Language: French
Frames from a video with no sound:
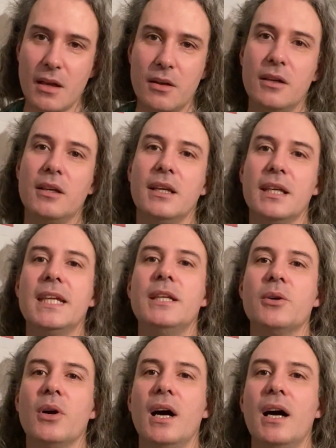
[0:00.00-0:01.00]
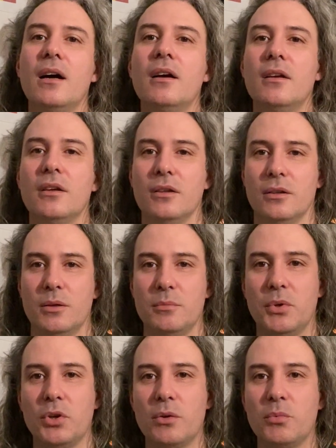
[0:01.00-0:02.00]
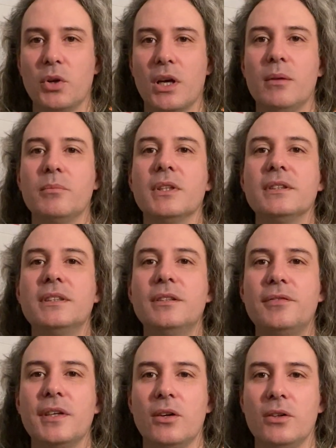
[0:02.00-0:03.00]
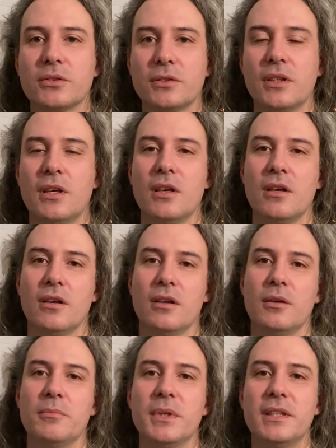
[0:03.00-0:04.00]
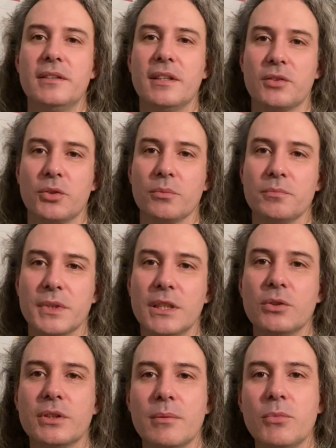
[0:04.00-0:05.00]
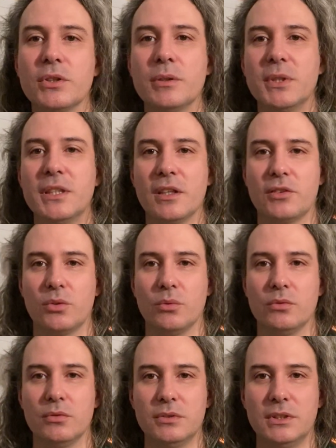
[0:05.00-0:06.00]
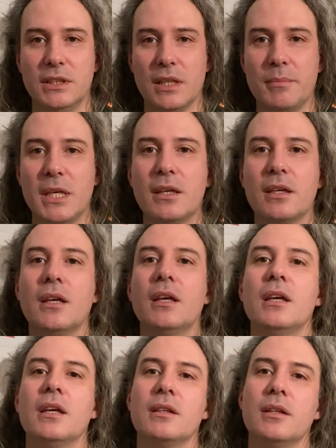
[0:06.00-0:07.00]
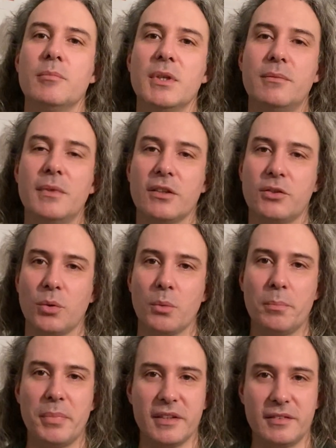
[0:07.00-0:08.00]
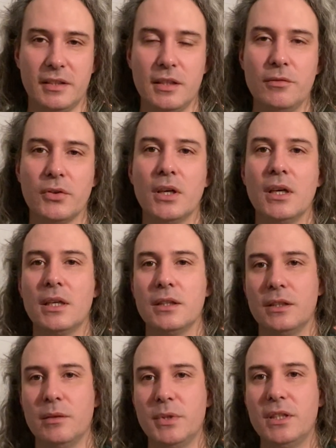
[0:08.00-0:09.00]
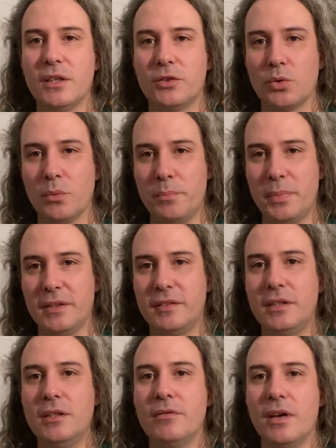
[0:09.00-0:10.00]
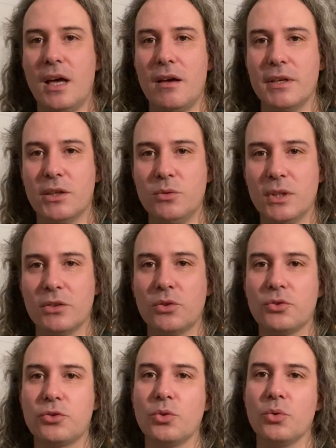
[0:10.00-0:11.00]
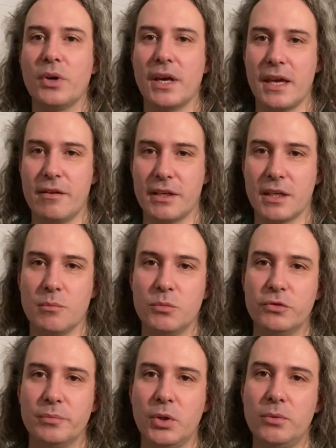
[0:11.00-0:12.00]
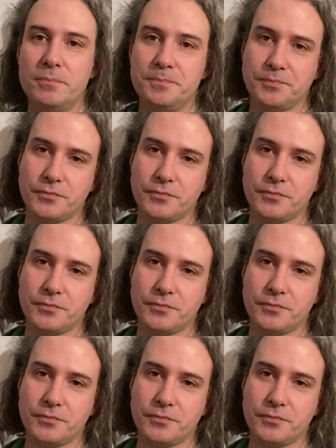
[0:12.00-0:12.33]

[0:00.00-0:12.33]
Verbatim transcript: il y aura pendant le programme différentes méditations, et notamment des méditations dynamiques, des méditations passives, des méditations passives avec une intention et avec un mouvement.